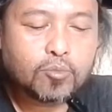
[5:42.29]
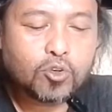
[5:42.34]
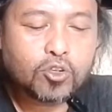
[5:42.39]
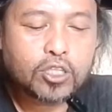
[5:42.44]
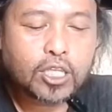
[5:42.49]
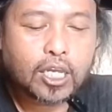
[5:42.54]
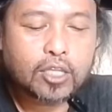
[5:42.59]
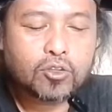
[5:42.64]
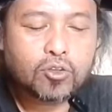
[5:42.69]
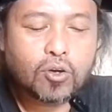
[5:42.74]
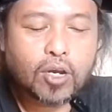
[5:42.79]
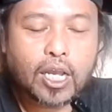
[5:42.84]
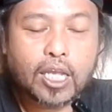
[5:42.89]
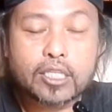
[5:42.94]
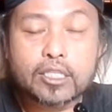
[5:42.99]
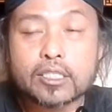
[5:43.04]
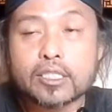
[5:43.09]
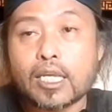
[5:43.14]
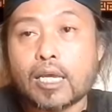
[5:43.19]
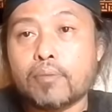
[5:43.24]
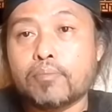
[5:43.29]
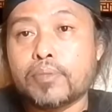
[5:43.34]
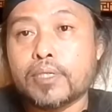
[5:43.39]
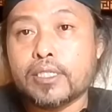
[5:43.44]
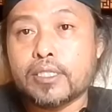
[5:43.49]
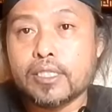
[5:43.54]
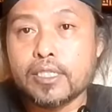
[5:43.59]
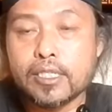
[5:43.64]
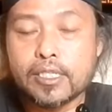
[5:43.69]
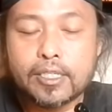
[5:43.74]
Sayyid Murtado
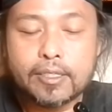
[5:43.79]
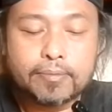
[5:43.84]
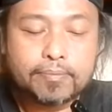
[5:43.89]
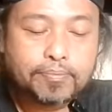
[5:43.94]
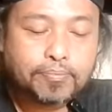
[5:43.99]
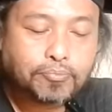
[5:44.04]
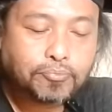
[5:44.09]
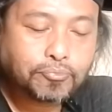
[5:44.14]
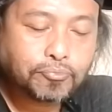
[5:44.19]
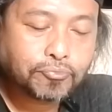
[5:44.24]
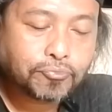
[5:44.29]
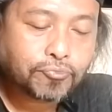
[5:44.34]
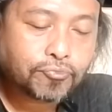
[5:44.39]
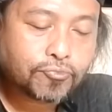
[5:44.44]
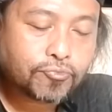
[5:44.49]
Az-Zabidi